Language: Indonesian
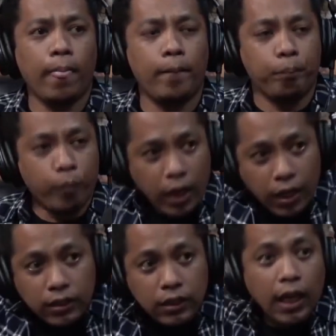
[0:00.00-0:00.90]
maka
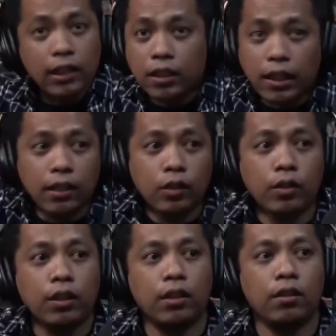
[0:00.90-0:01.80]
reaksinya akan terlihat di
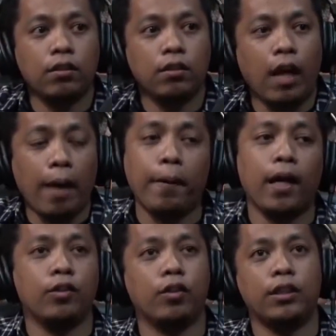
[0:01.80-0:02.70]
Twitter
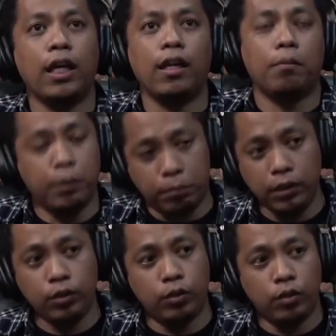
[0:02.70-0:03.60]
Apakah Coki salah? Belum
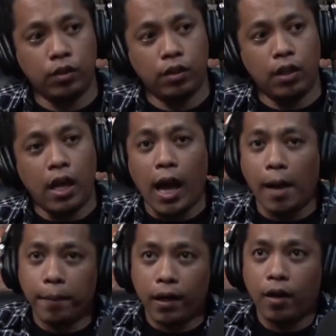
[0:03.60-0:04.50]
tentu.
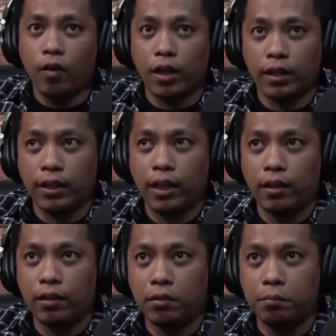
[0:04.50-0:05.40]
Apakah orang yang
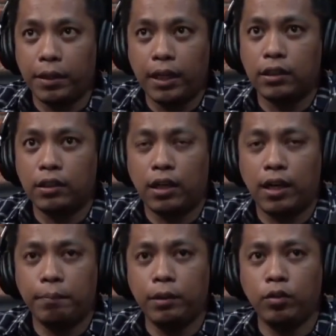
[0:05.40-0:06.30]
bereaksi
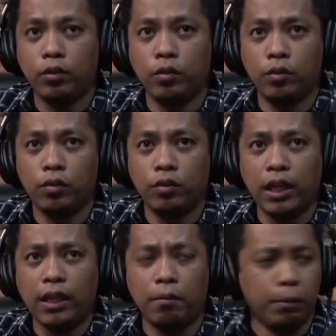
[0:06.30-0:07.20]
terhadap itu
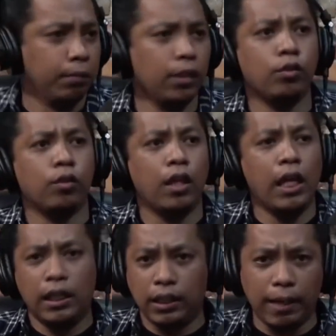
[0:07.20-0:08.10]
salah? Belum tentu.
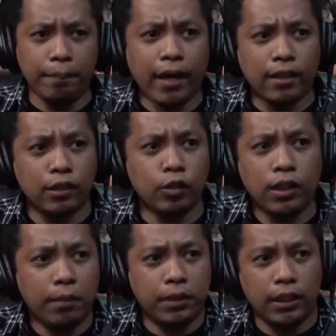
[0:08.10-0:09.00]
Tetapi reaksi itu
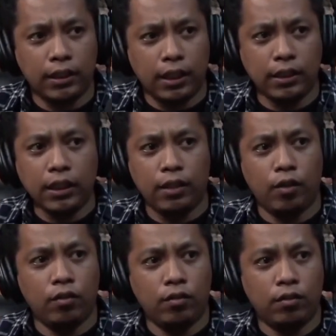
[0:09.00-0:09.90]
tidak bisa kita cegah
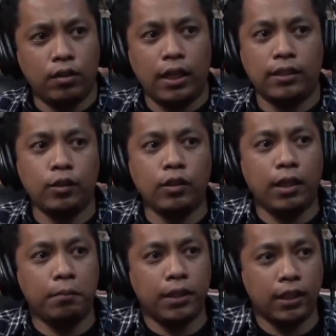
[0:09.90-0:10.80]
dong. Reaksi itu
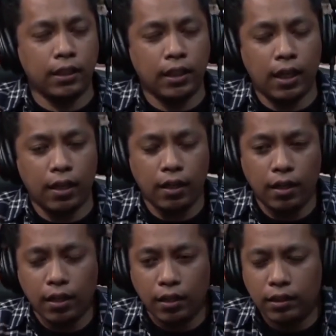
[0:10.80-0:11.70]
tidak bisa kita
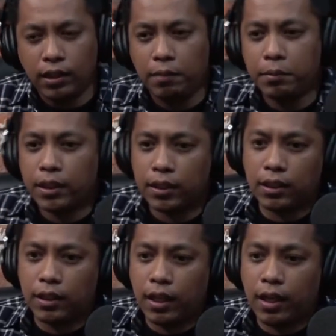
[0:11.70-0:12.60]
tidak bisa
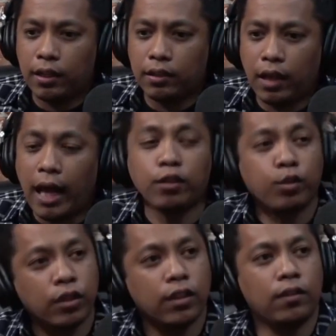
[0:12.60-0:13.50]
kita
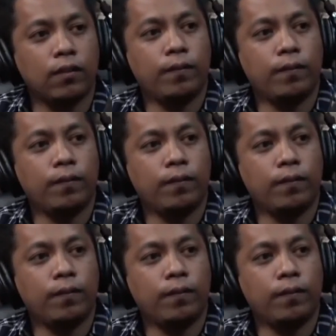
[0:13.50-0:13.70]
atur gitu.